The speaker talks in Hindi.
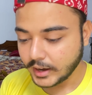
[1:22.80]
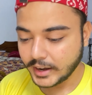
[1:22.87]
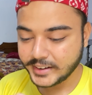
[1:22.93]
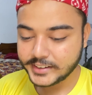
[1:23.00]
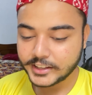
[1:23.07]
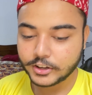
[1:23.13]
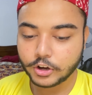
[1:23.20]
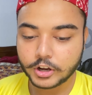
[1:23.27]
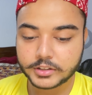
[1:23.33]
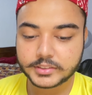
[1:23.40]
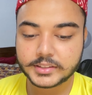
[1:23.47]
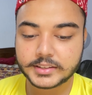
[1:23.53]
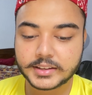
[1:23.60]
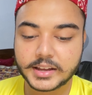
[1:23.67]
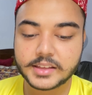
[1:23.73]
एंड एक और
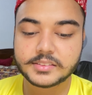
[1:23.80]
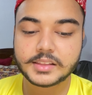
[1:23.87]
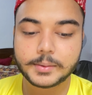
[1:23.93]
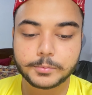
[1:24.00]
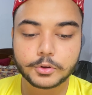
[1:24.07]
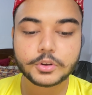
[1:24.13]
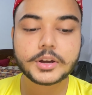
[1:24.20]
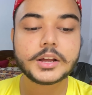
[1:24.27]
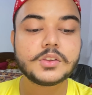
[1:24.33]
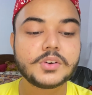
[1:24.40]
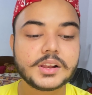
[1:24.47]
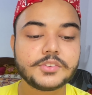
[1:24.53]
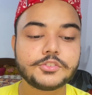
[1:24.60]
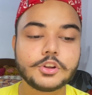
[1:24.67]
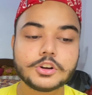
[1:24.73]
थिंग गाइज आप लोग कल
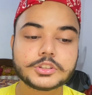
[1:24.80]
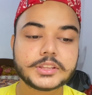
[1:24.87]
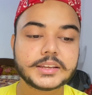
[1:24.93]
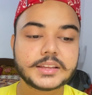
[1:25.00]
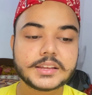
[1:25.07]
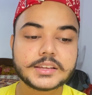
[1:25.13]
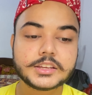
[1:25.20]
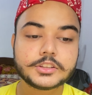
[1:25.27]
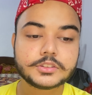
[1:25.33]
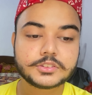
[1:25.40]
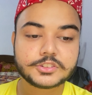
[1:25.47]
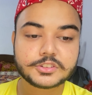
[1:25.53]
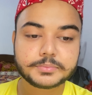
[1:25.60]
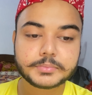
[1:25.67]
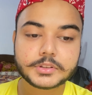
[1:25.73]
वाला ब्लॉग देखें कि
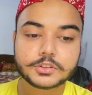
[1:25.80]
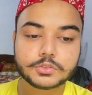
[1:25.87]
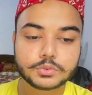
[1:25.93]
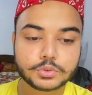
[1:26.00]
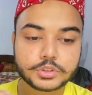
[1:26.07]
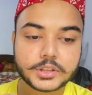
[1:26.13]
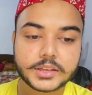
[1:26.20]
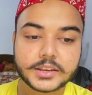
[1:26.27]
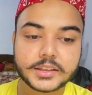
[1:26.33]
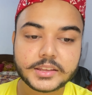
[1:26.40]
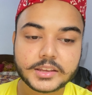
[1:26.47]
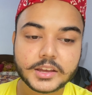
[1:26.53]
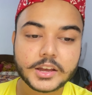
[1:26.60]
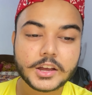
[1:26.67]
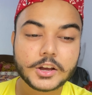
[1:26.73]
जिसमें स्नो नहीं रही
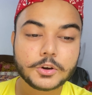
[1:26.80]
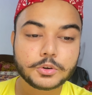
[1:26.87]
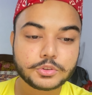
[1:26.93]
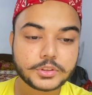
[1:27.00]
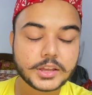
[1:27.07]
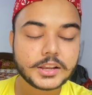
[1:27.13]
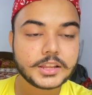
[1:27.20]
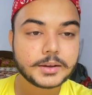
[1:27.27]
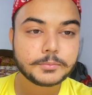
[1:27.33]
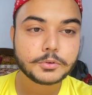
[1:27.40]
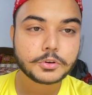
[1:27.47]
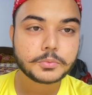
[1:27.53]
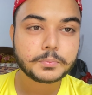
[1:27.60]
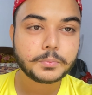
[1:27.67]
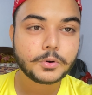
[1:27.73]
उसके लिए हम
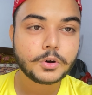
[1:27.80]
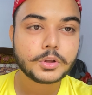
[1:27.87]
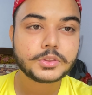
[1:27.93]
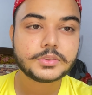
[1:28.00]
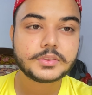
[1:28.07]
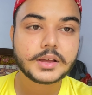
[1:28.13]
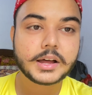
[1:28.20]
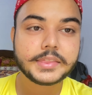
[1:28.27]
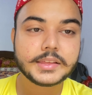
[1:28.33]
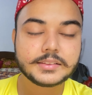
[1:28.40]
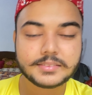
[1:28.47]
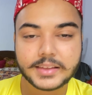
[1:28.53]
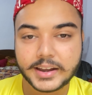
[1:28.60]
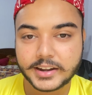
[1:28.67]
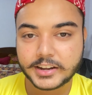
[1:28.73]
लोग बहुत ज़्यादा
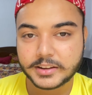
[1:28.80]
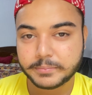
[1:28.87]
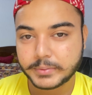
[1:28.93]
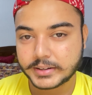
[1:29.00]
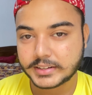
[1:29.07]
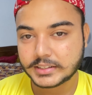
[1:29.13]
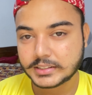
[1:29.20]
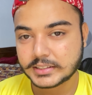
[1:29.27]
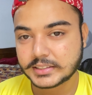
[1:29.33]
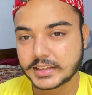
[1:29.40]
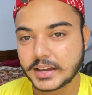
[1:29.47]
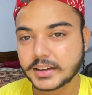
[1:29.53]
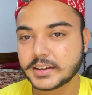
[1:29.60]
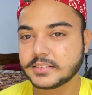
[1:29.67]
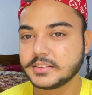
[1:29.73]
सैड है बट क्या
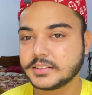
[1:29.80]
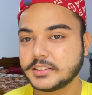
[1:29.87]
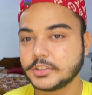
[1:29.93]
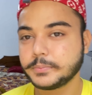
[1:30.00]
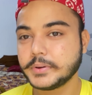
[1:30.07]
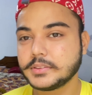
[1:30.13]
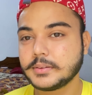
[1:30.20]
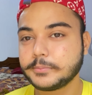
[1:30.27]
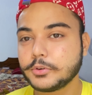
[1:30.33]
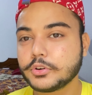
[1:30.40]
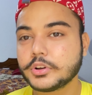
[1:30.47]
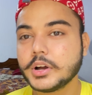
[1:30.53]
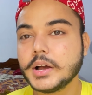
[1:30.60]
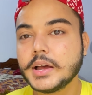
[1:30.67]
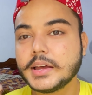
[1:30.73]
कर सकते हैं बस हम लोग
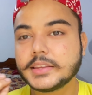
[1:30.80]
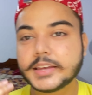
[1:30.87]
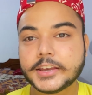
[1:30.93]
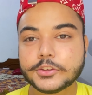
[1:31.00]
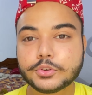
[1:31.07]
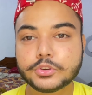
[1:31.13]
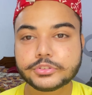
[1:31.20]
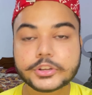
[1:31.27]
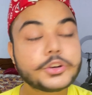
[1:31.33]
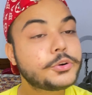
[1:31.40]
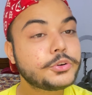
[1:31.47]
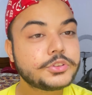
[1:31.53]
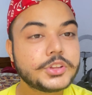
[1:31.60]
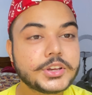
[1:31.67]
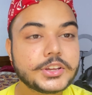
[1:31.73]
यही सोच के
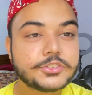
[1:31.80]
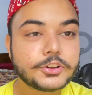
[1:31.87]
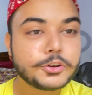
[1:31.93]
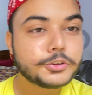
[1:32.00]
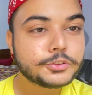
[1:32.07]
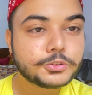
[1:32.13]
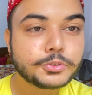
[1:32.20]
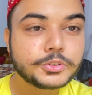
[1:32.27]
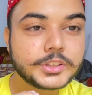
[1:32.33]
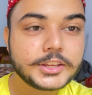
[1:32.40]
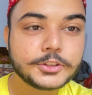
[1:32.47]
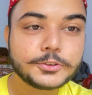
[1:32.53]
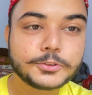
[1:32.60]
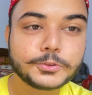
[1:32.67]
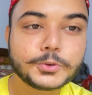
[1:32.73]
खुश है कि चलो स्नो नहीं है
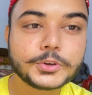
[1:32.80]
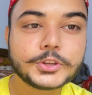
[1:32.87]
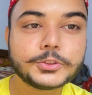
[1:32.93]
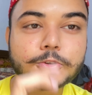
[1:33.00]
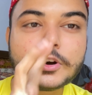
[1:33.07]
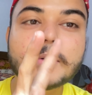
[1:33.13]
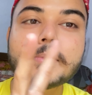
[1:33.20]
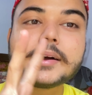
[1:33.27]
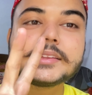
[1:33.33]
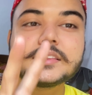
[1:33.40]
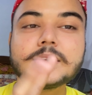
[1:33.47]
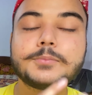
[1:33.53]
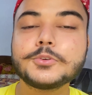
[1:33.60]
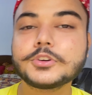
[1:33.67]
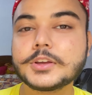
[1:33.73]
तो स्नो की दो अमानत
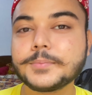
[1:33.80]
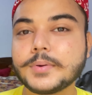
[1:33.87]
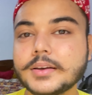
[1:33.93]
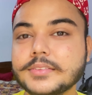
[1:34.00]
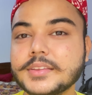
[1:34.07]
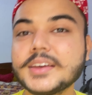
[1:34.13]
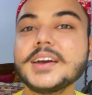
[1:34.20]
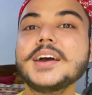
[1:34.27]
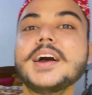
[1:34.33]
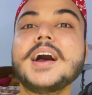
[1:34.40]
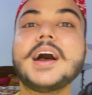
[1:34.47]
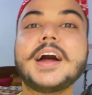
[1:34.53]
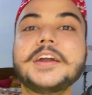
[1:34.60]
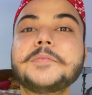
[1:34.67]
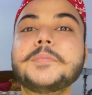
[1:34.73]
हम लोग के पास है
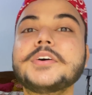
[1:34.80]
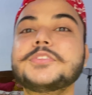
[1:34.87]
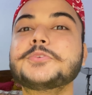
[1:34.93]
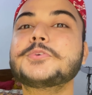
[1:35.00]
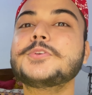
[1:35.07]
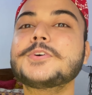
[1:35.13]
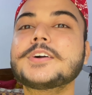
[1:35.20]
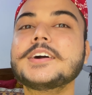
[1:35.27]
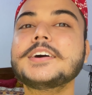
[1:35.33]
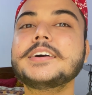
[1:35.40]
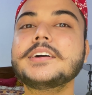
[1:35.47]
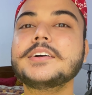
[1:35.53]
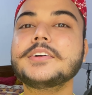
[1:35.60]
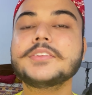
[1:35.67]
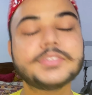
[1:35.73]
एंड बस उन लोग का
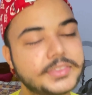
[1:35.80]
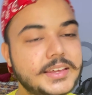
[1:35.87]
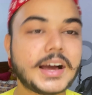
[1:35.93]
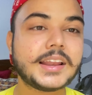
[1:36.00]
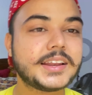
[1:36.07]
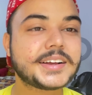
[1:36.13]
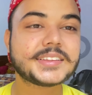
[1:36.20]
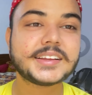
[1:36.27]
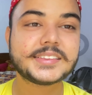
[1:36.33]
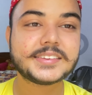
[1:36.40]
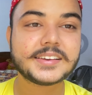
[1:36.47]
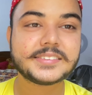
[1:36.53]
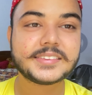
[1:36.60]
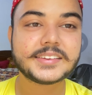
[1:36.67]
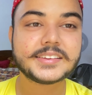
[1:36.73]
ध्यान रखना अच्छा
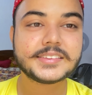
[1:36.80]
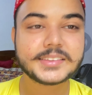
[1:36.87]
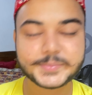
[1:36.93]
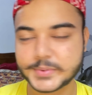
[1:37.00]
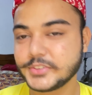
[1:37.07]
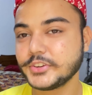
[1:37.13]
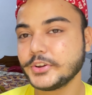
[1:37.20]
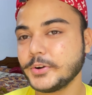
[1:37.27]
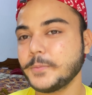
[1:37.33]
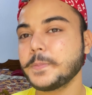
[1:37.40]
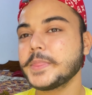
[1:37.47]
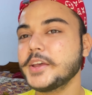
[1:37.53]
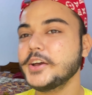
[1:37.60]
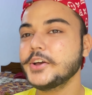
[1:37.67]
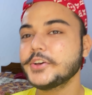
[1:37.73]
से समझ रहे हो
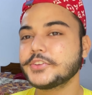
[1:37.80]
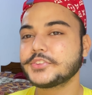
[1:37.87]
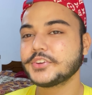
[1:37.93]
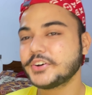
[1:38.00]
सो